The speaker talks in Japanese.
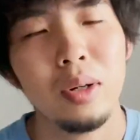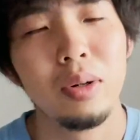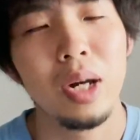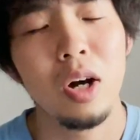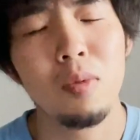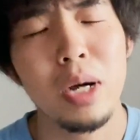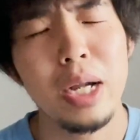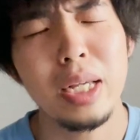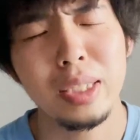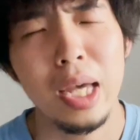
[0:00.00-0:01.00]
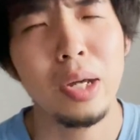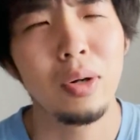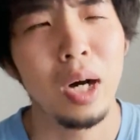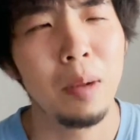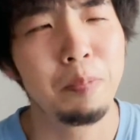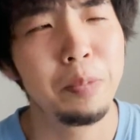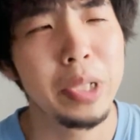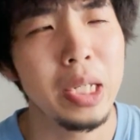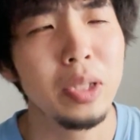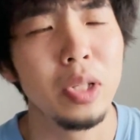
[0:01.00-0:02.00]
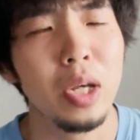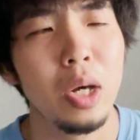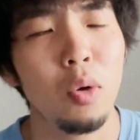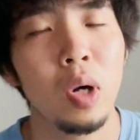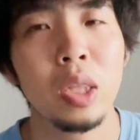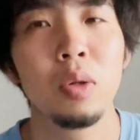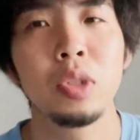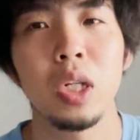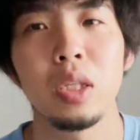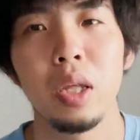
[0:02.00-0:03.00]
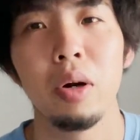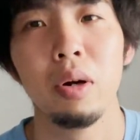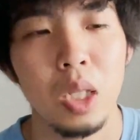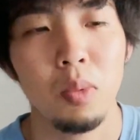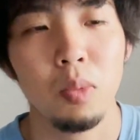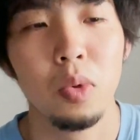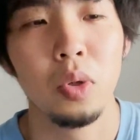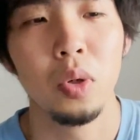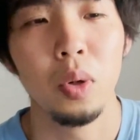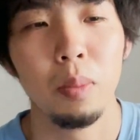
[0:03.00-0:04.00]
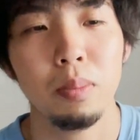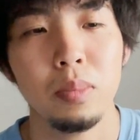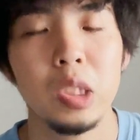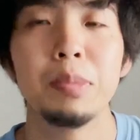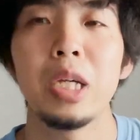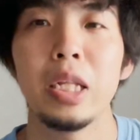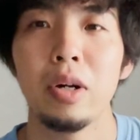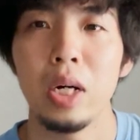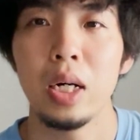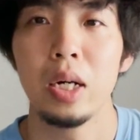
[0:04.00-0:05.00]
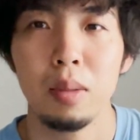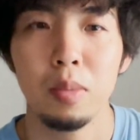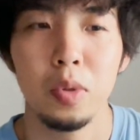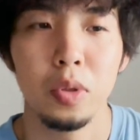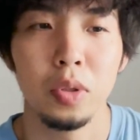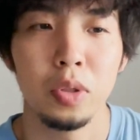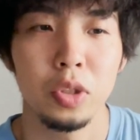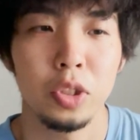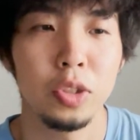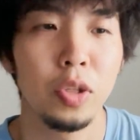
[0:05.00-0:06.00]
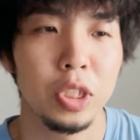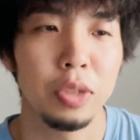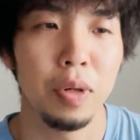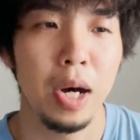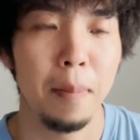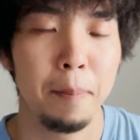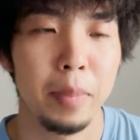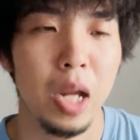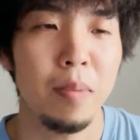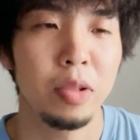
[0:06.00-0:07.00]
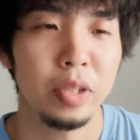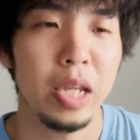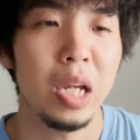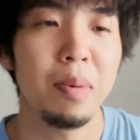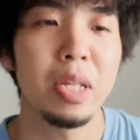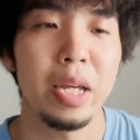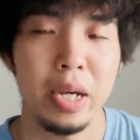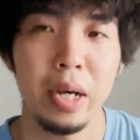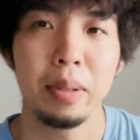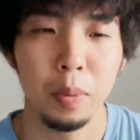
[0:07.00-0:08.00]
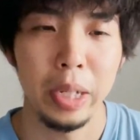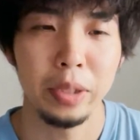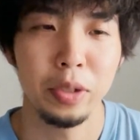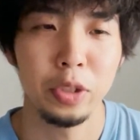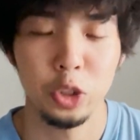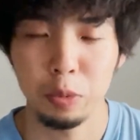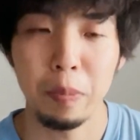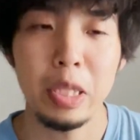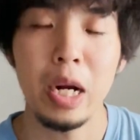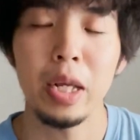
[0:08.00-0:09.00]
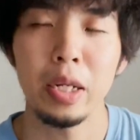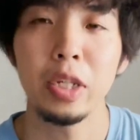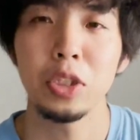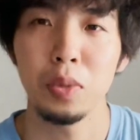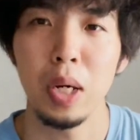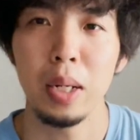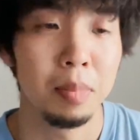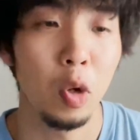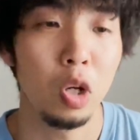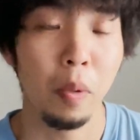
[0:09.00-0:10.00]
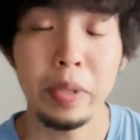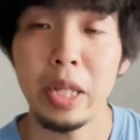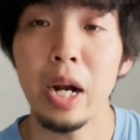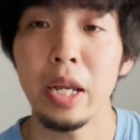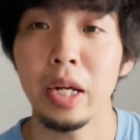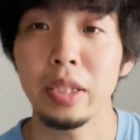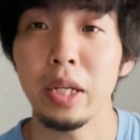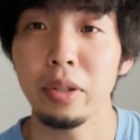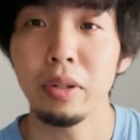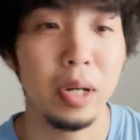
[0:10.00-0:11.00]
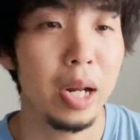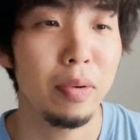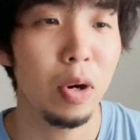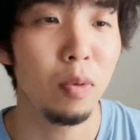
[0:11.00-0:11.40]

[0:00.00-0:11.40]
俺はお前に最後ハッピーエンドで終わってほしかったよ。でももう無理みたいだわ。もう首脳陣は我慢の限界みたいや。お前の守備見てられへんらしいわ。まあ、俺も見てられへんかったけど。あれは